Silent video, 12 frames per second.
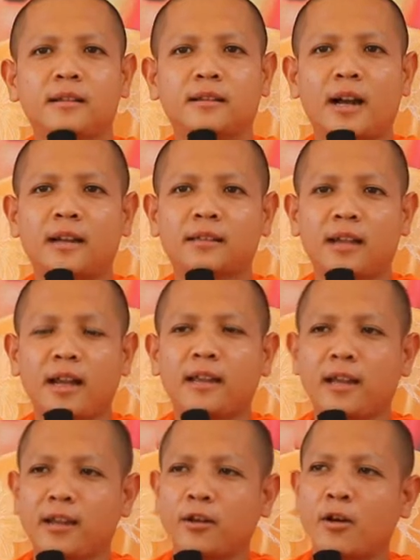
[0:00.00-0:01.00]
chẳng tê
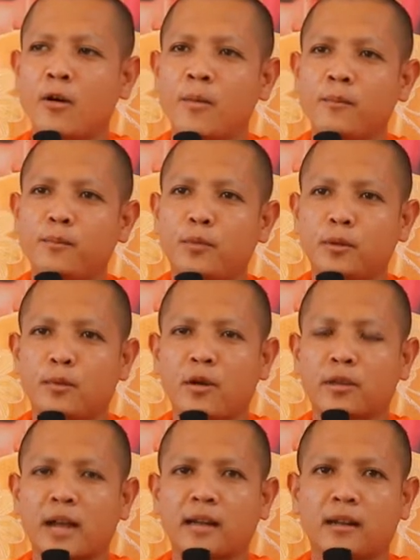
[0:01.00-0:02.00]
nhiệt nhôm bột
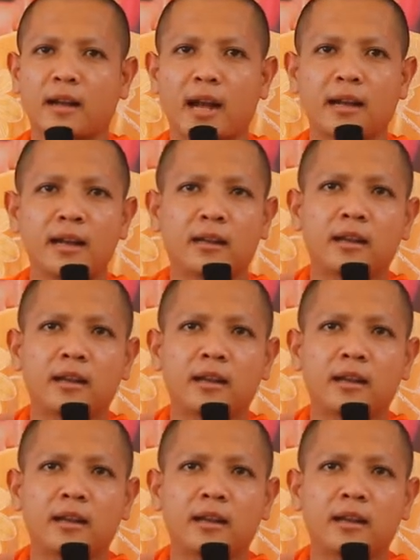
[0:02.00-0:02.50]
bò sát tương lai nít